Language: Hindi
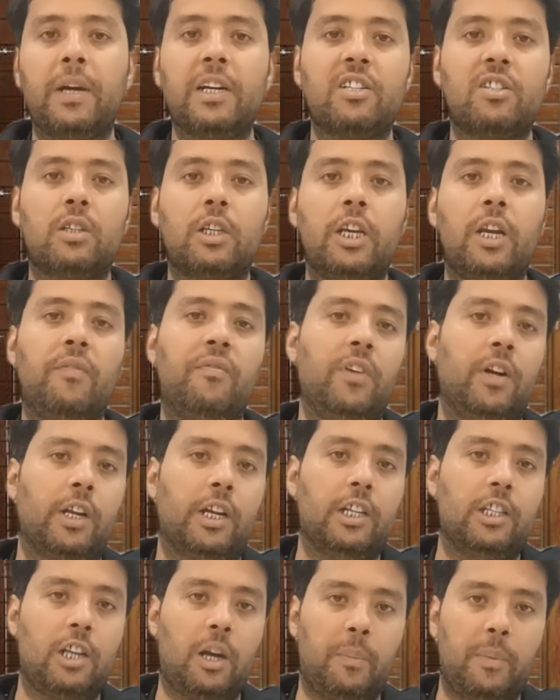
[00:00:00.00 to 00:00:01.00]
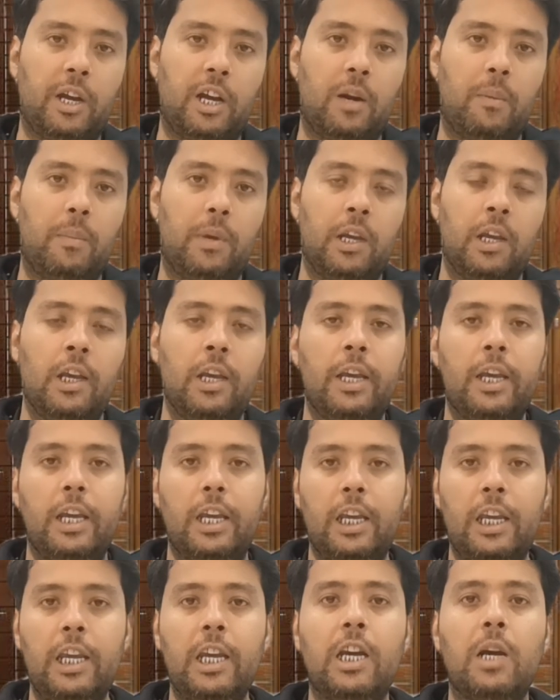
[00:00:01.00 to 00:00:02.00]
पर स्क्र फिट के दरमियान
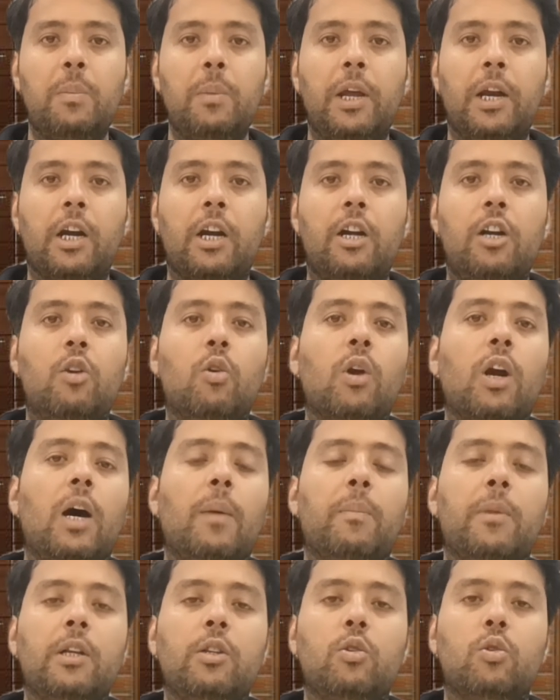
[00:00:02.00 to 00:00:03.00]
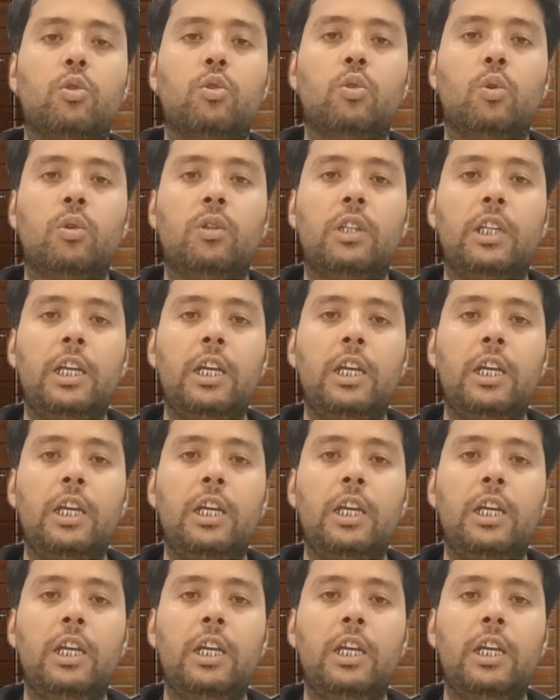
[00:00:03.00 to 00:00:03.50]
में एक अमेरिकन डोर आपका दोस्तों